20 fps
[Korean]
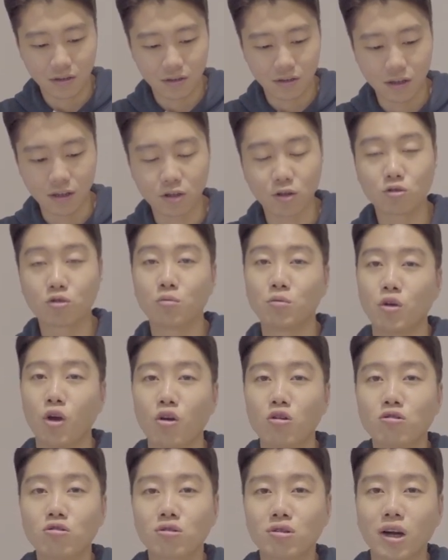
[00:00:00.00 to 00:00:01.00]
그래서 좀
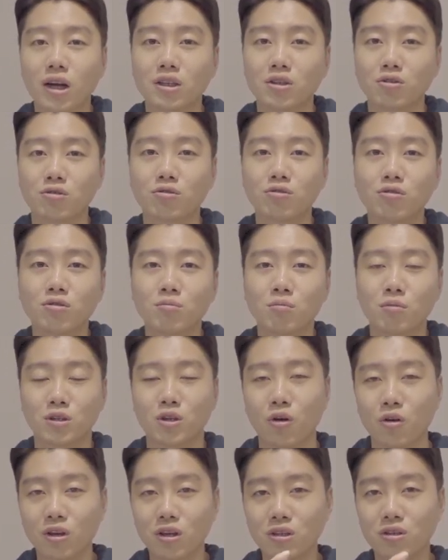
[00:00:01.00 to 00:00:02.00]
여유를 가지고 뭐
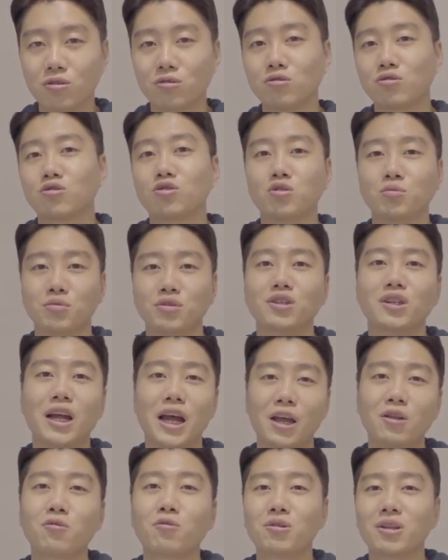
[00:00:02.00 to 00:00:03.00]
정기적으로 주문을
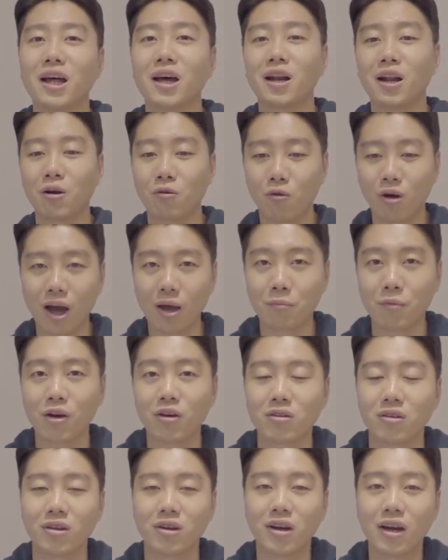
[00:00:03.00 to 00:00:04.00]
해 놓는다라고
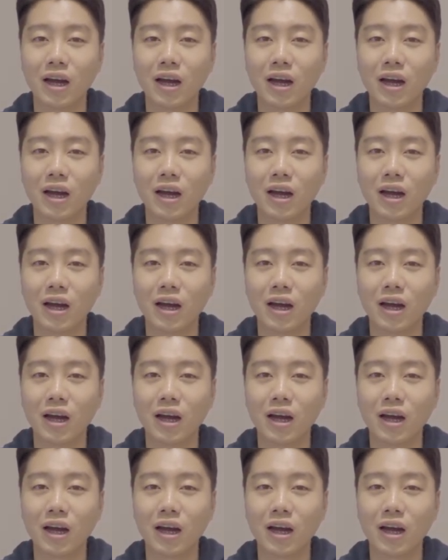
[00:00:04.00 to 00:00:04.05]
하면